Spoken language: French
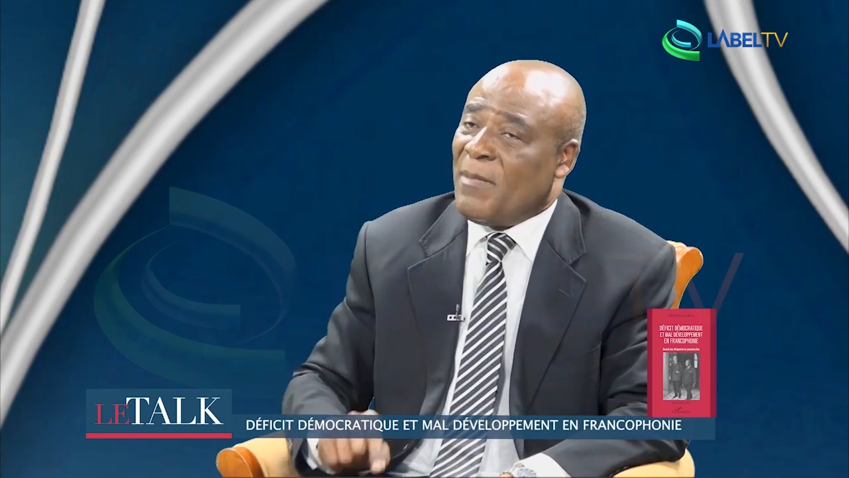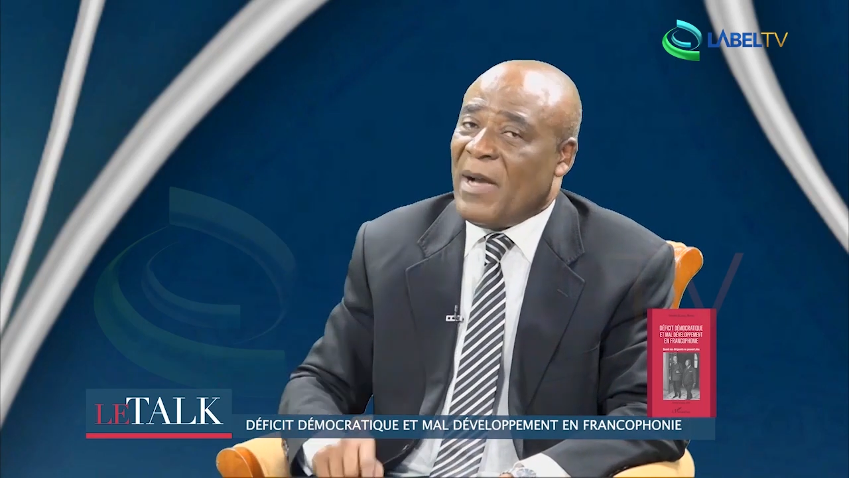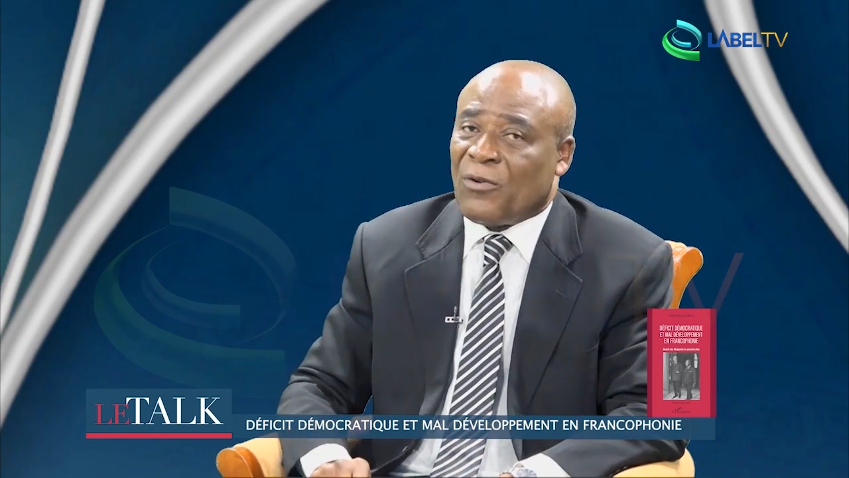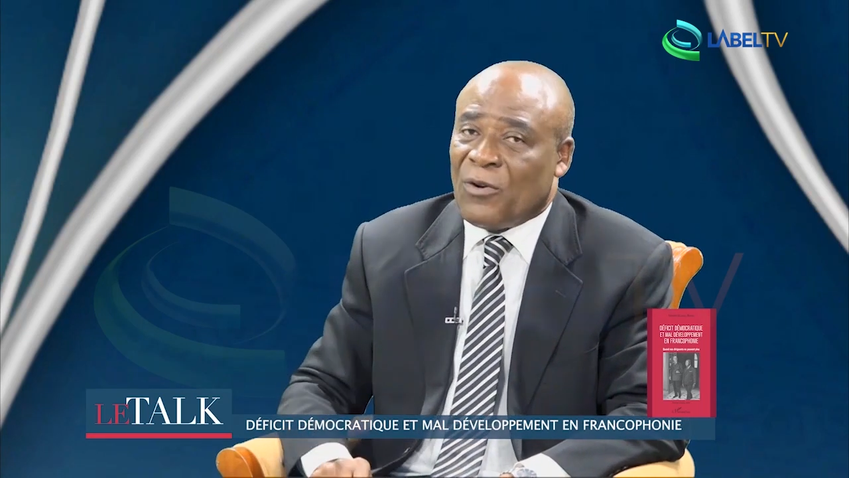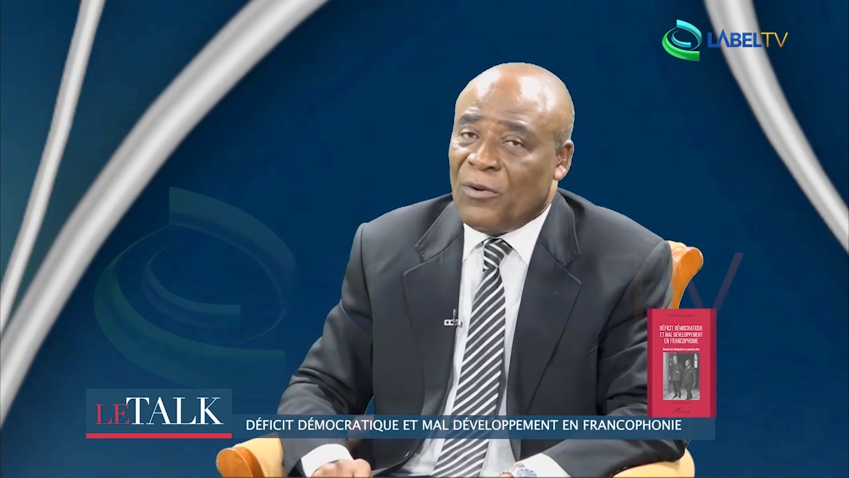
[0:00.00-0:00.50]

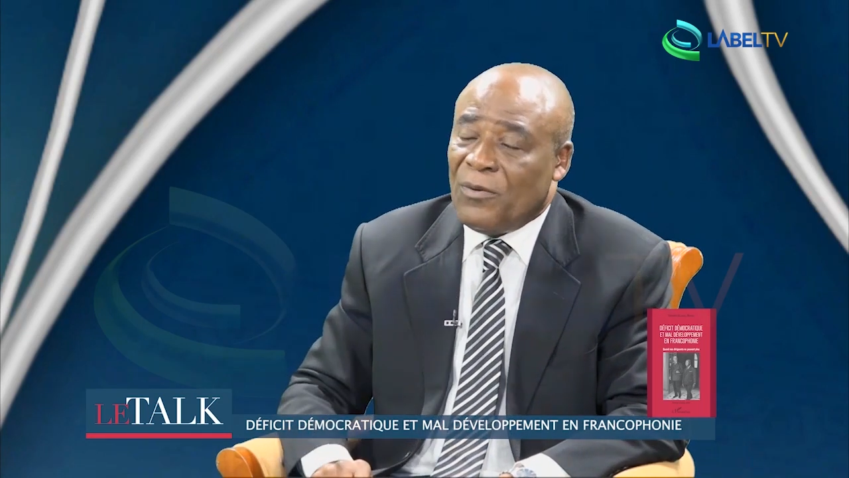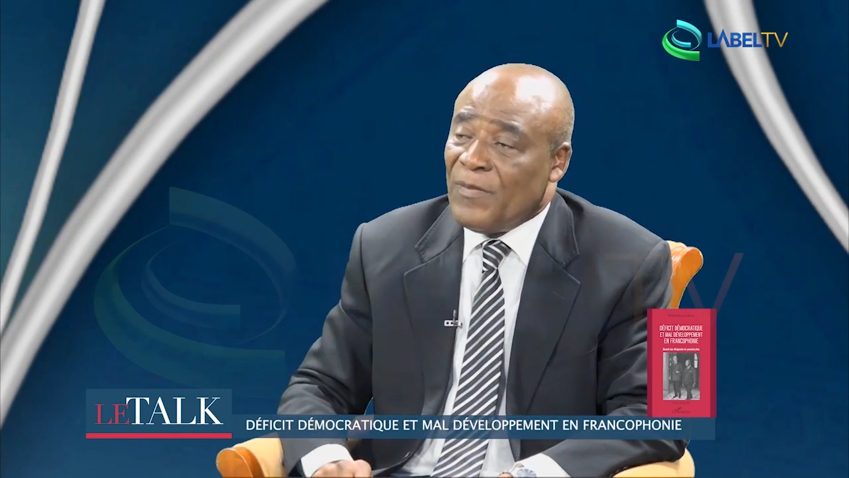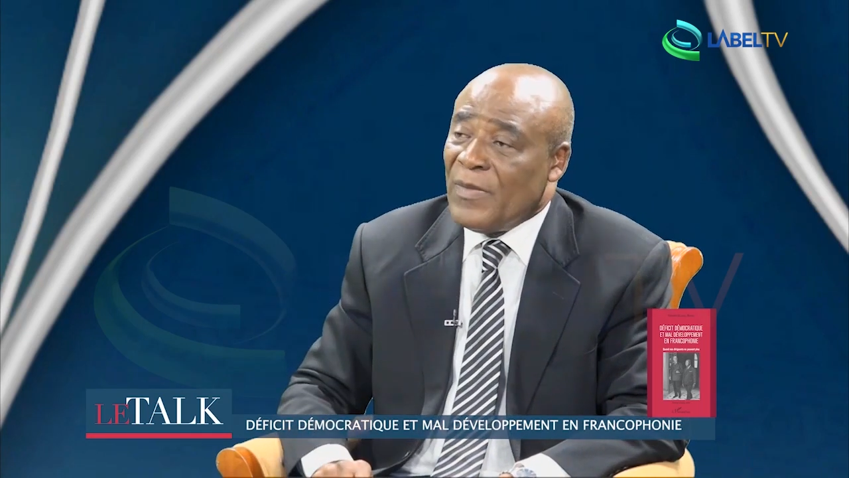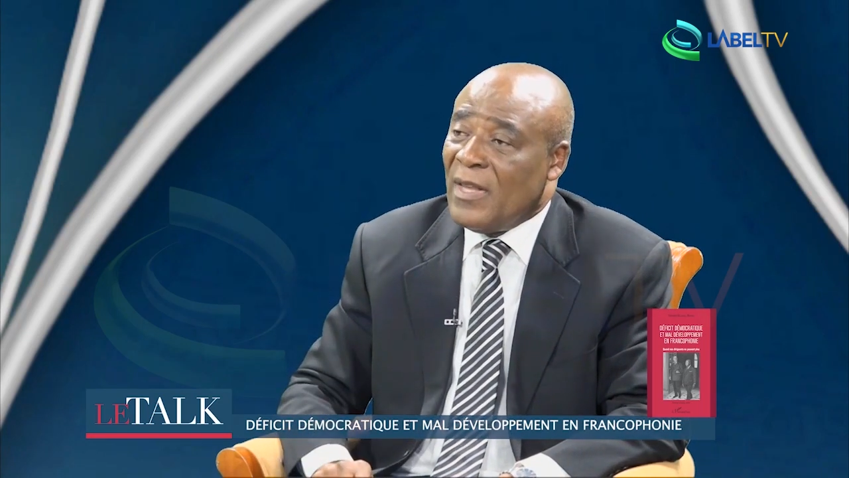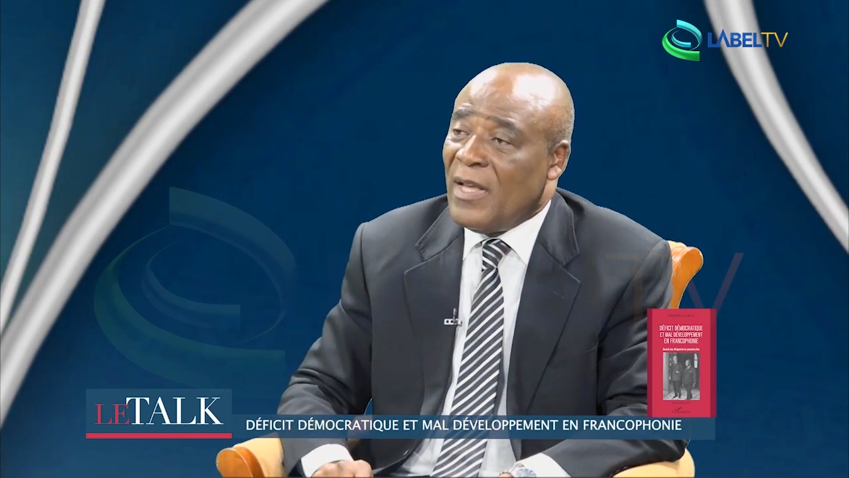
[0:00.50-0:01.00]
Macron
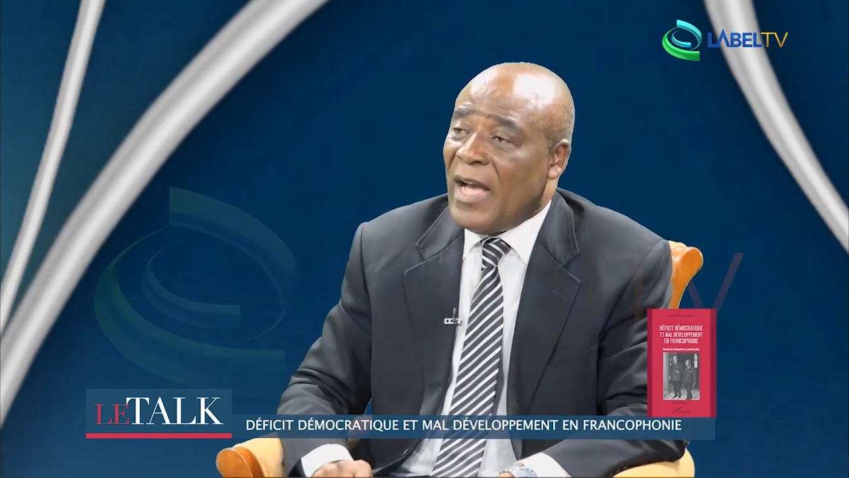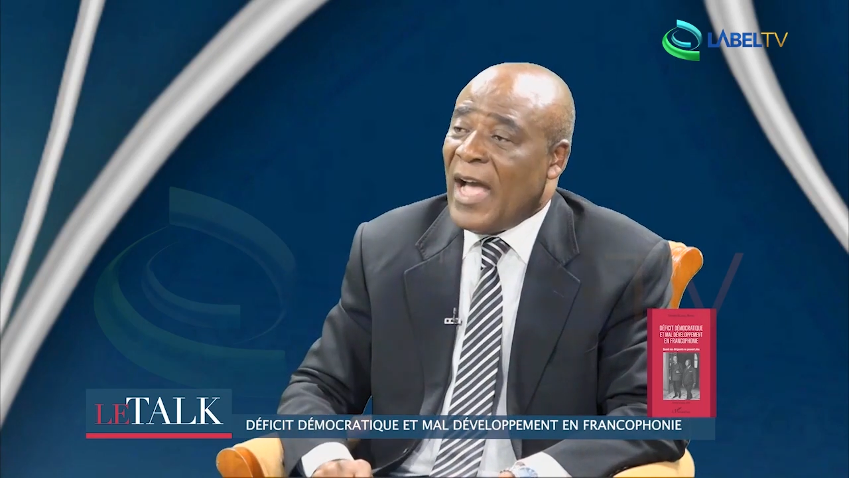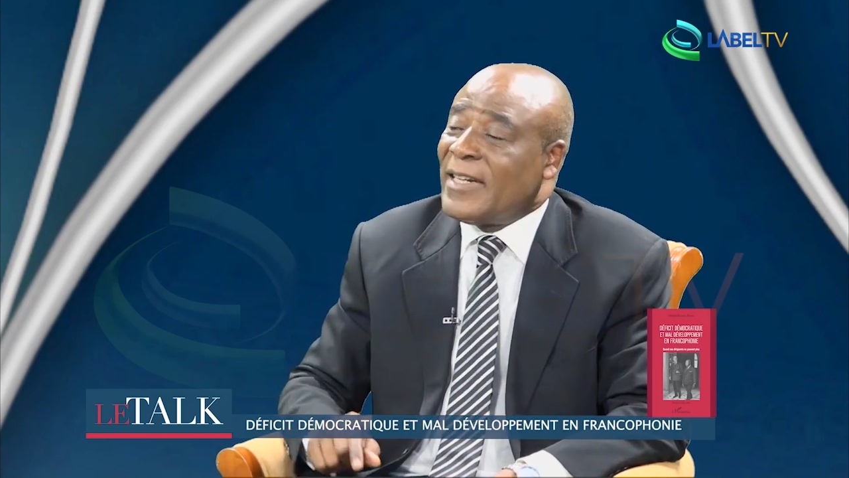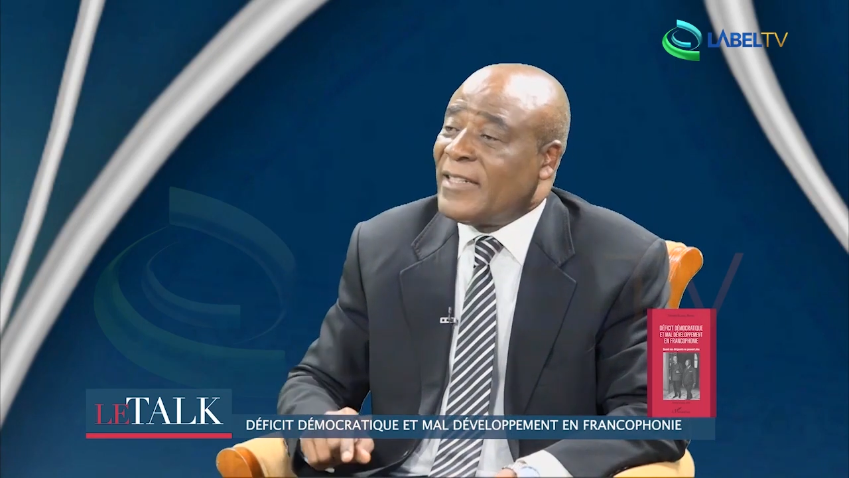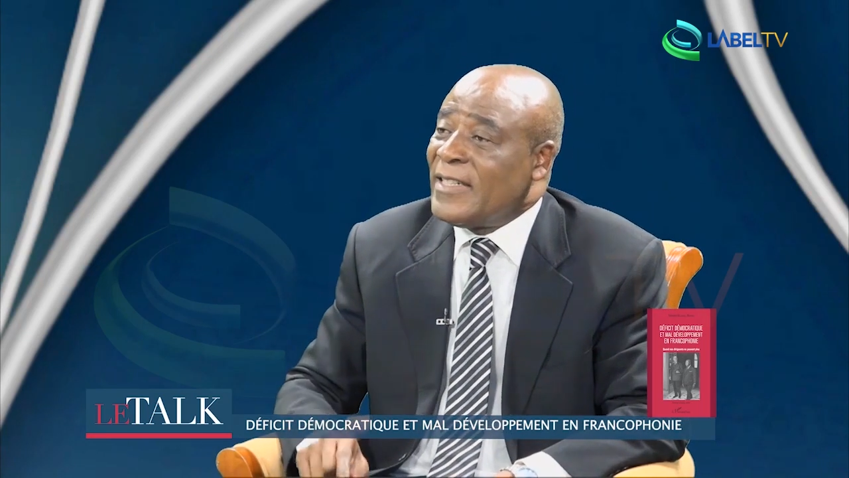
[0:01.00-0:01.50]

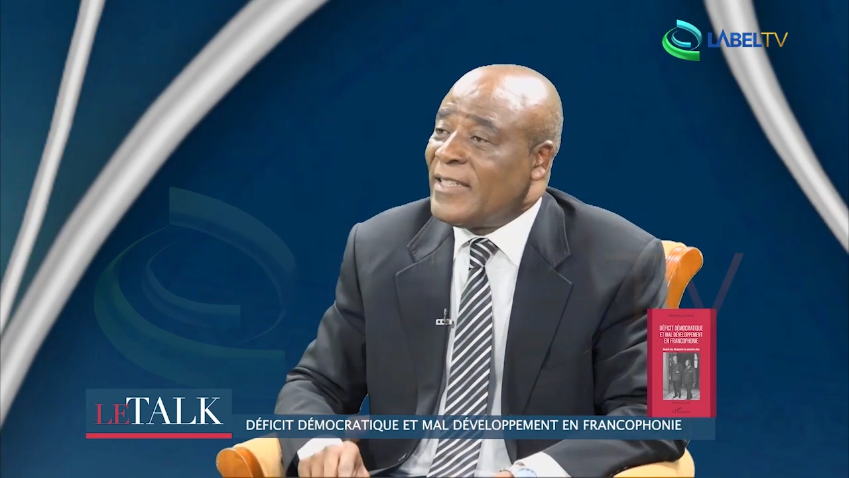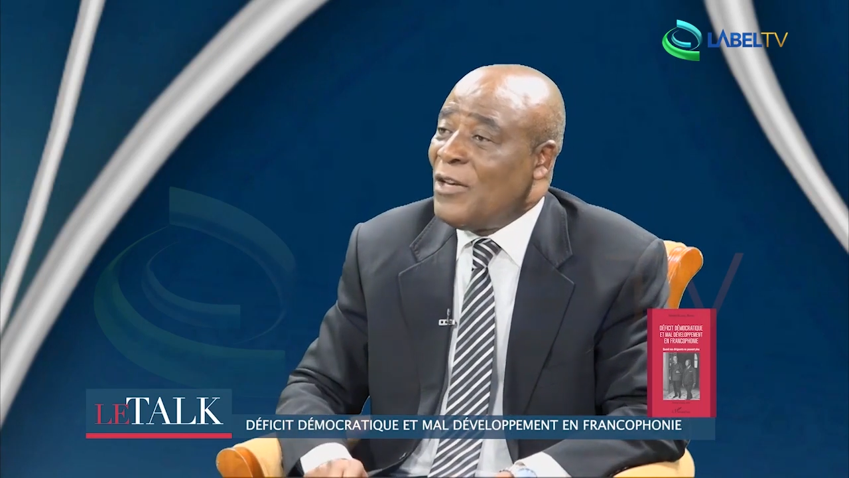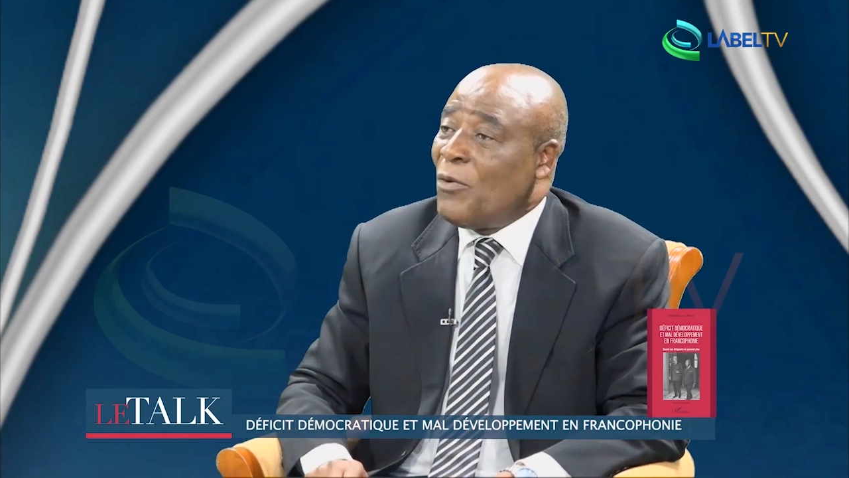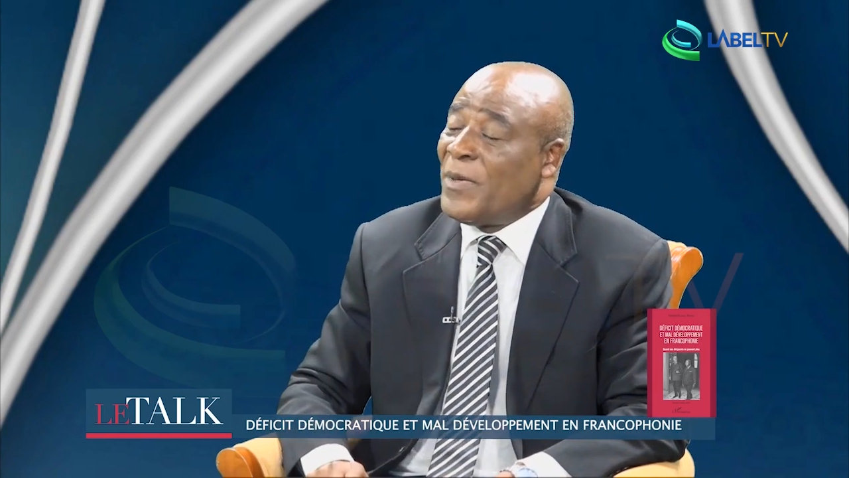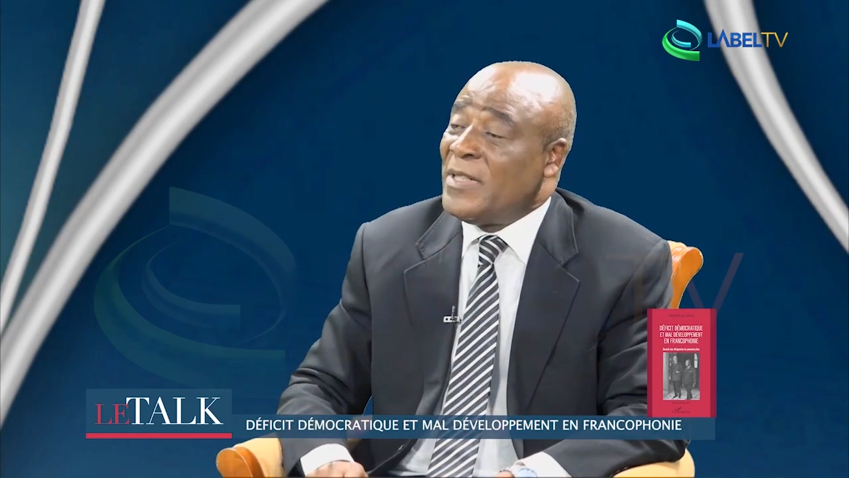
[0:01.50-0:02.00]
a
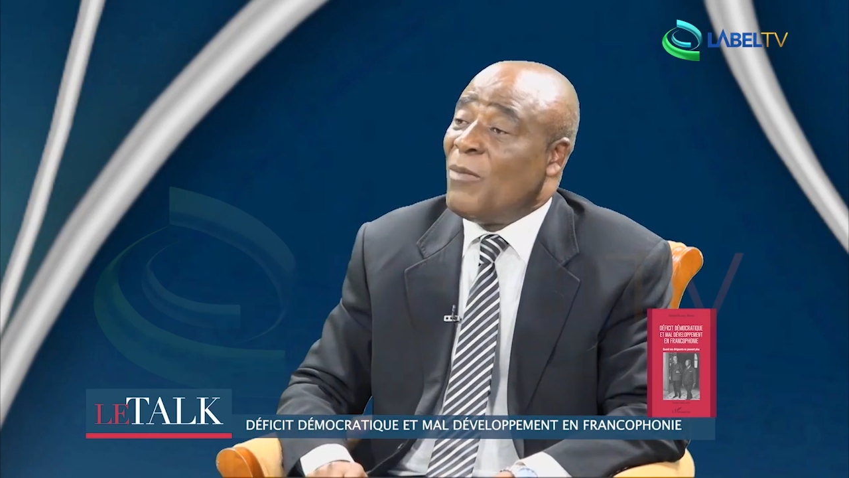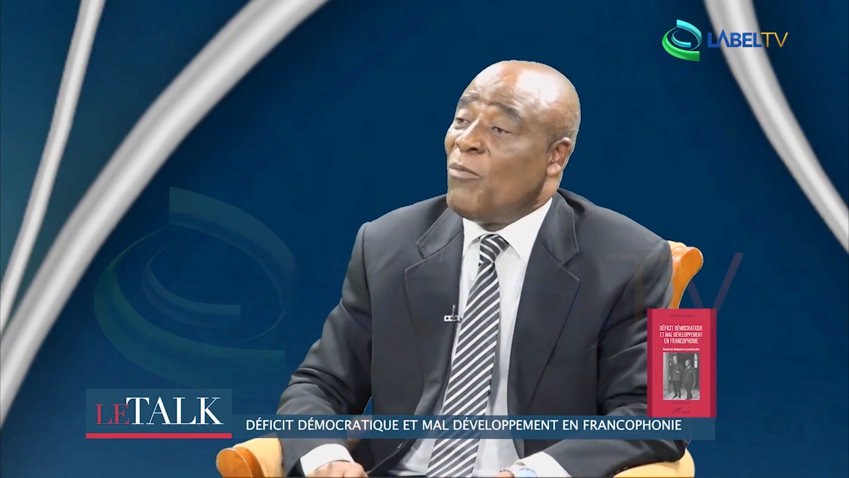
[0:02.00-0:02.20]
traité le président